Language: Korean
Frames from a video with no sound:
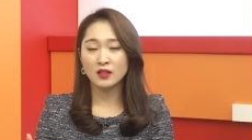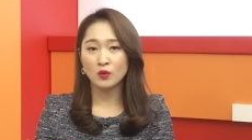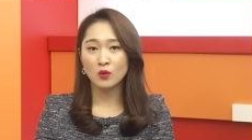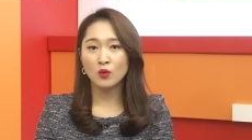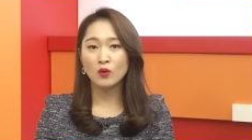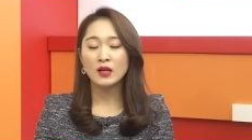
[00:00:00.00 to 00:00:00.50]

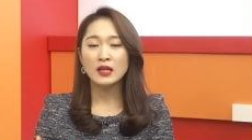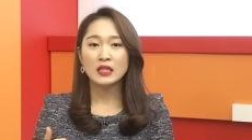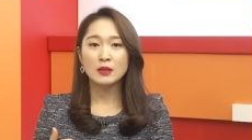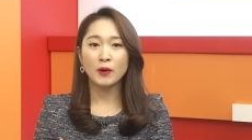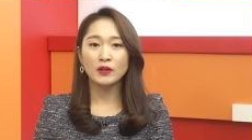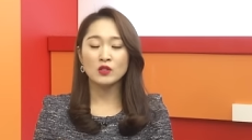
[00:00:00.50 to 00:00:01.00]
그리고
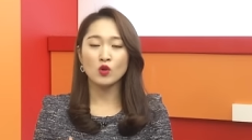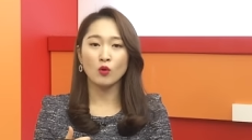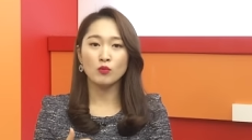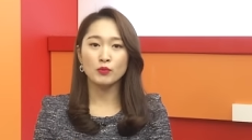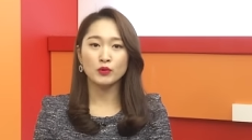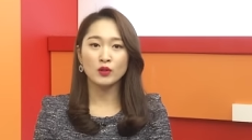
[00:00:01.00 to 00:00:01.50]
이번에
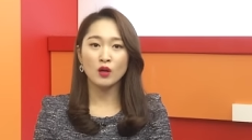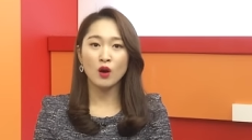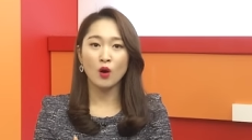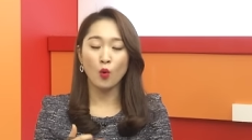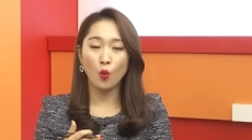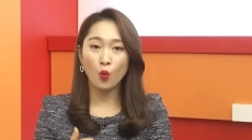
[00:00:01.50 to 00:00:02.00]

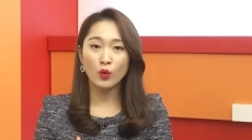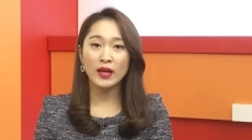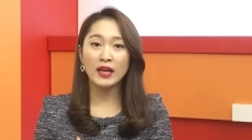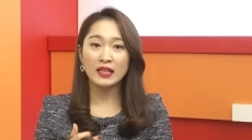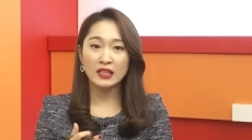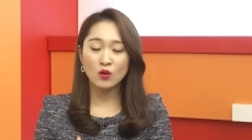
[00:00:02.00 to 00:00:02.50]
정부부터
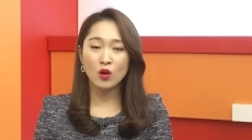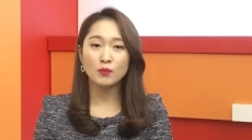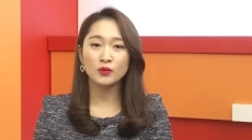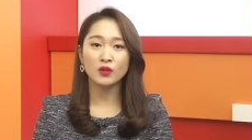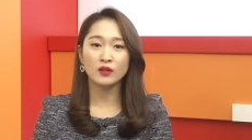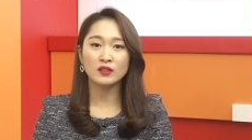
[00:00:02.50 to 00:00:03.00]
올해
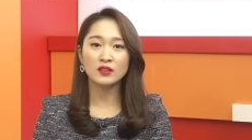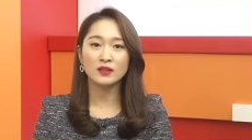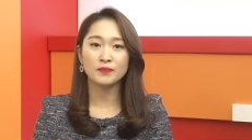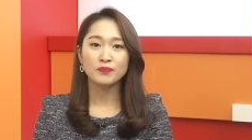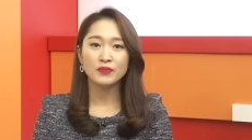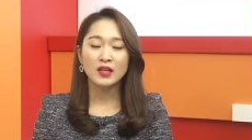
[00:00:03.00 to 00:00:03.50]

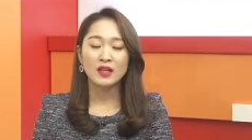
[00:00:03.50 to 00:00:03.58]
1월부터는